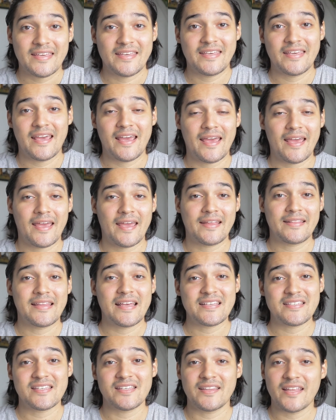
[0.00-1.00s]
que é
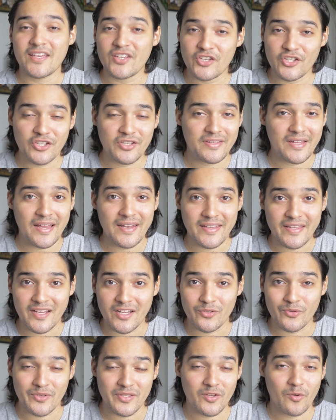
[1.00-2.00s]
descendente de
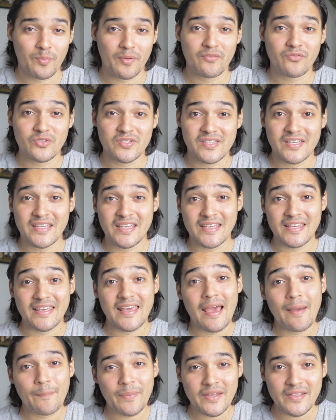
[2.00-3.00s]
italiano, então para você que
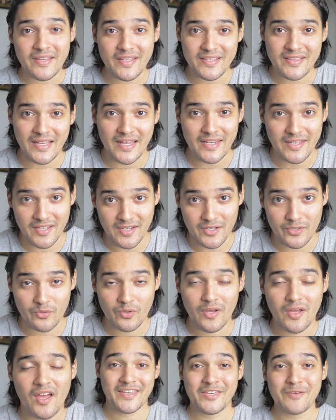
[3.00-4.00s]
quer aprender
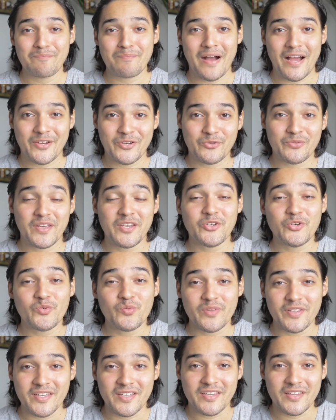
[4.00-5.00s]
italiano, aqui embaixo eu
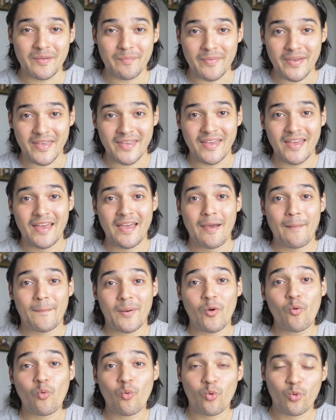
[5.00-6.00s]
deixo um link também
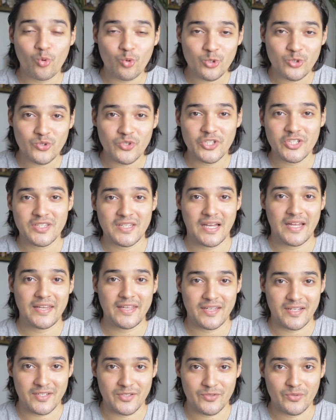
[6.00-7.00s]
para um curso de
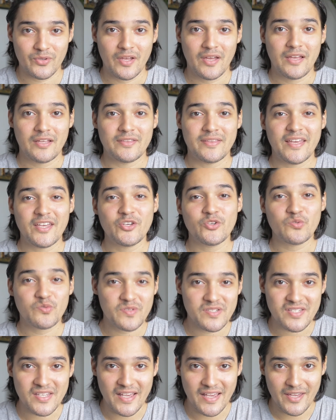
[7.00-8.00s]
italiano desde
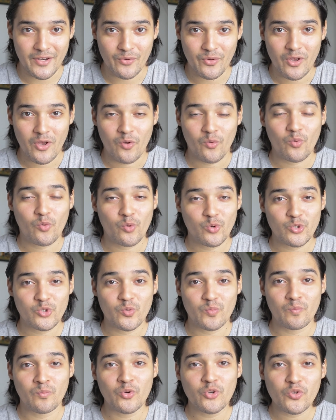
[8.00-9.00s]
o zero, um
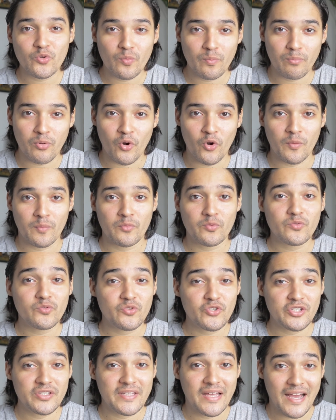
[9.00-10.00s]
curso muito bom,
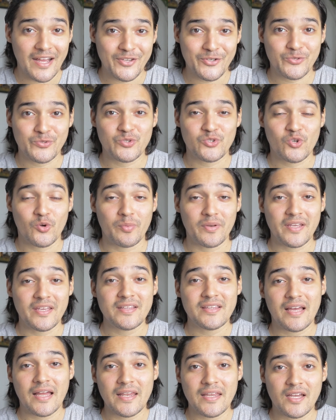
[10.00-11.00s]
muito didático sobre
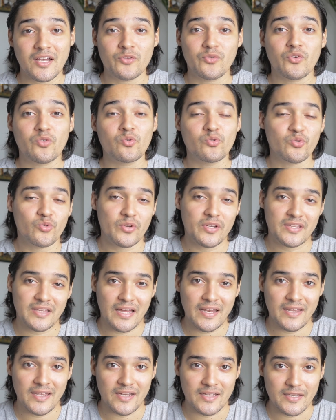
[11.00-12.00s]
italiano e cultura
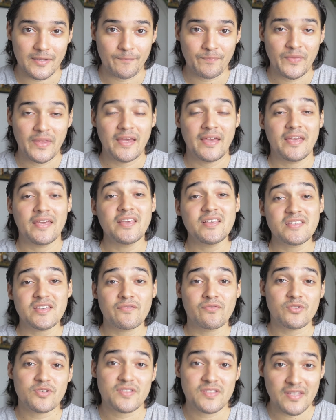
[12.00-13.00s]
italiana. E
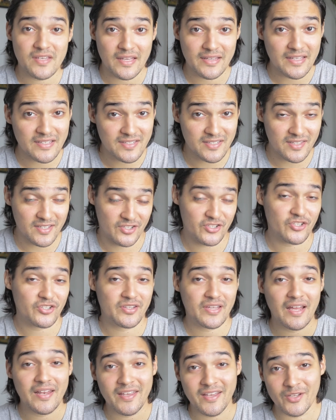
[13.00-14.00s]
se você é descendente de
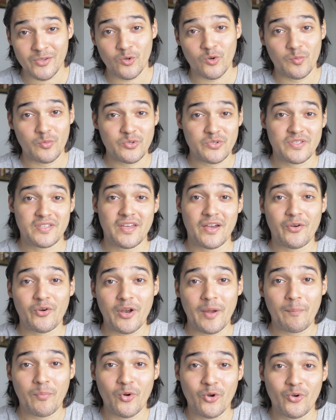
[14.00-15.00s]
italiano, como eu citei
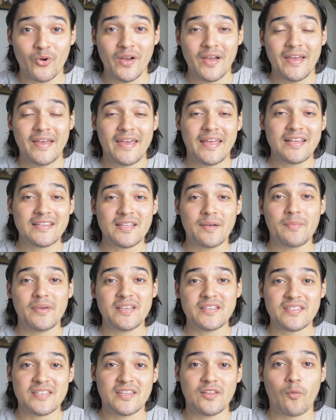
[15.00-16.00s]
agora há pouco, ele
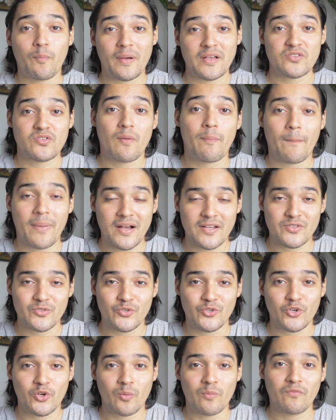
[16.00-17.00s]
também ensina o passo a
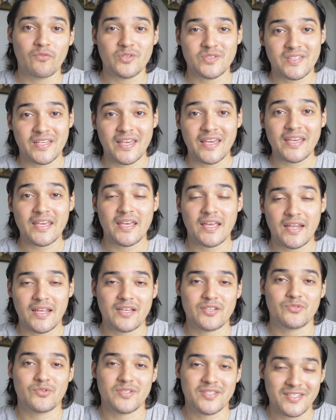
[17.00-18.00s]
passo de como você
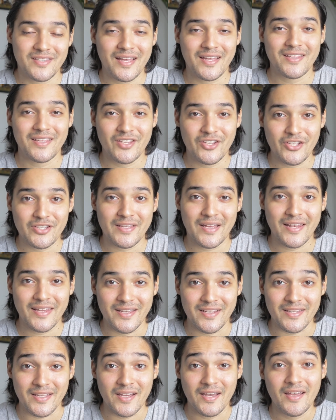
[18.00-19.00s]
requerer a sua cidadania
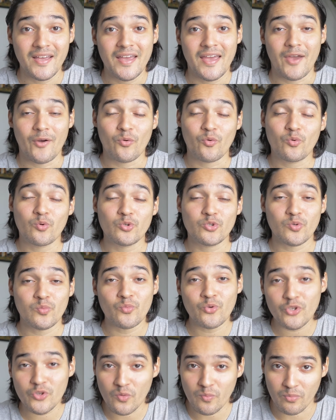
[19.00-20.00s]
italiana. É um curso
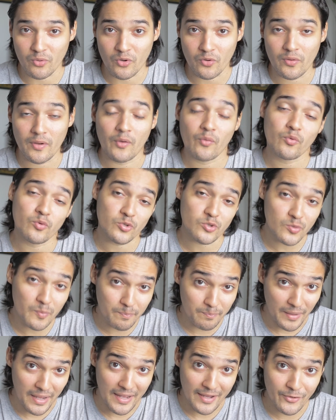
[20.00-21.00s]
muito bom, é um curso
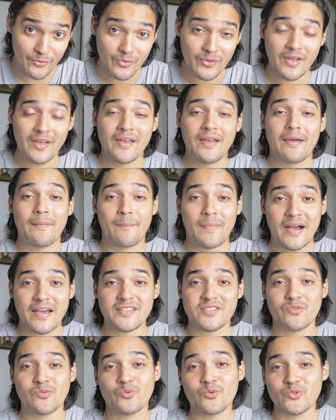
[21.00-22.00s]
pago,
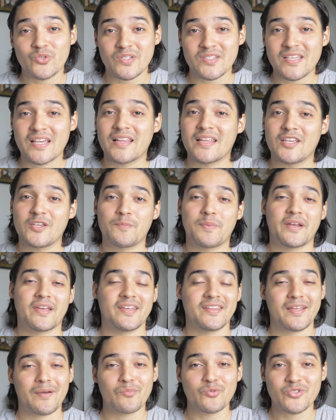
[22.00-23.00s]
mas é um curso excelente para
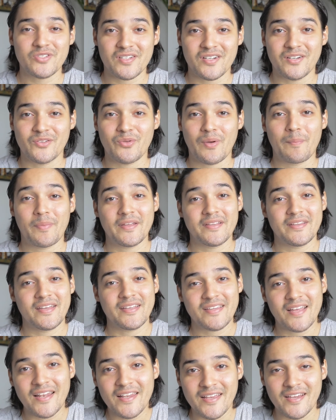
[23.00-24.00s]
quem está buscando aprender
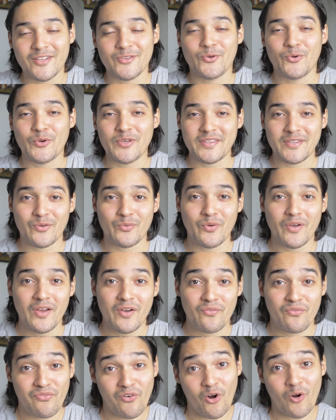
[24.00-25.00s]
italiano ou então
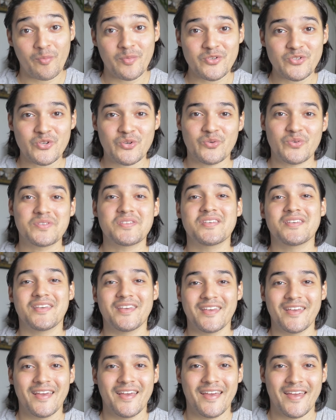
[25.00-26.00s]
formas de
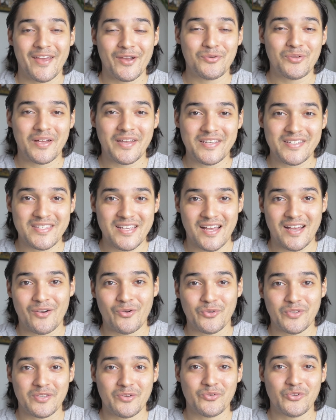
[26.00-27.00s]
conseguir
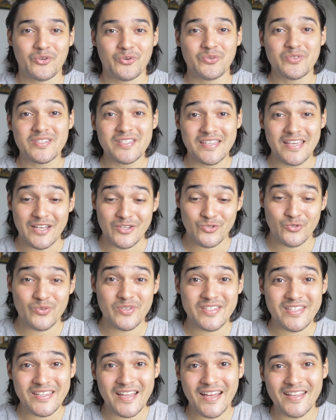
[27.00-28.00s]
regularizar ou então de conseguir a
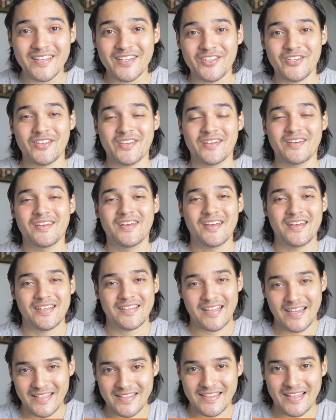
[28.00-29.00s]
sua cidadania
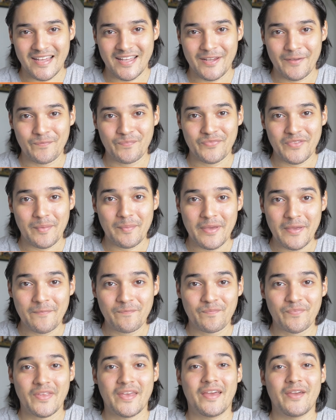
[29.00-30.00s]
na Itália, tá bem?
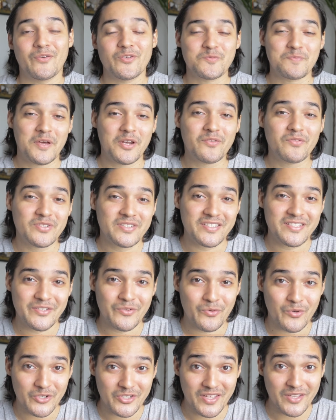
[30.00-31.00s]
Eu espero que vocês
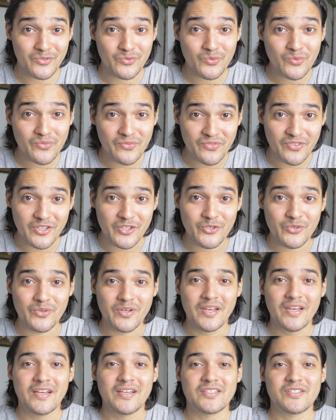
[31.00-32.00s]
tenham gostado do vídeo.
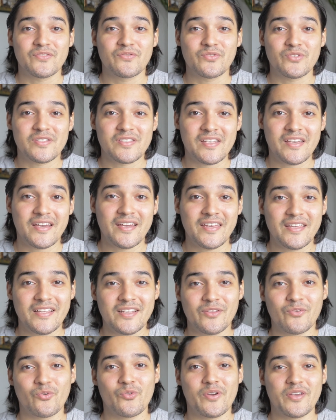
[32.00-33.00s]
Se você
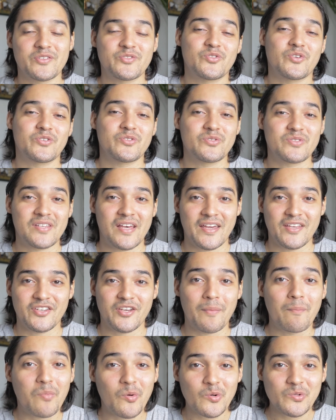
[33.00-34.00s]
ainda não conhece o nosso
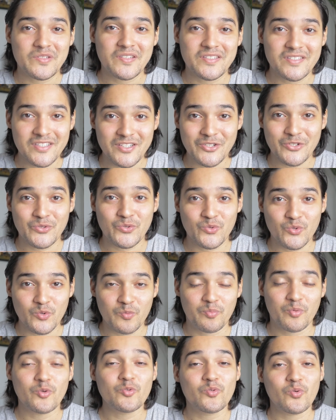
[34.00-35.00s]
site, é
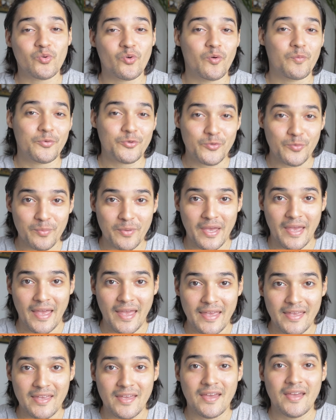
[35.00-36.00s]

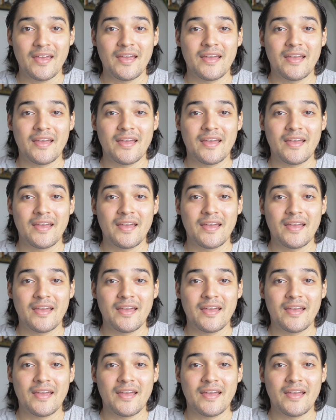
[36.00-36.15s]
bolsasestudo.com.br.